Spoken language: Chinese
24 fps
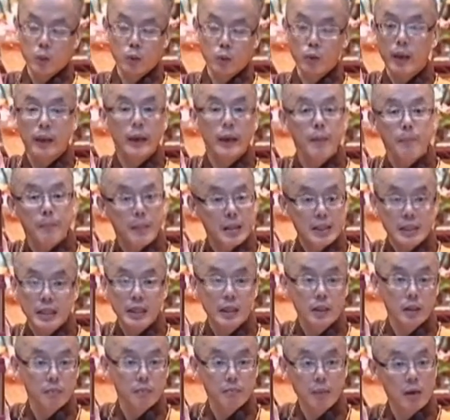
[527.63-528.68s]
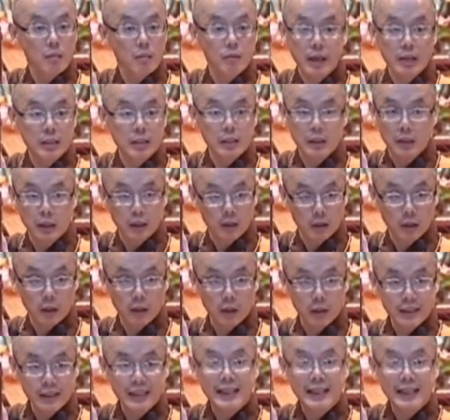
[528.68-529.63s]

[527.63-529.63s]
水本身是没有颜色的，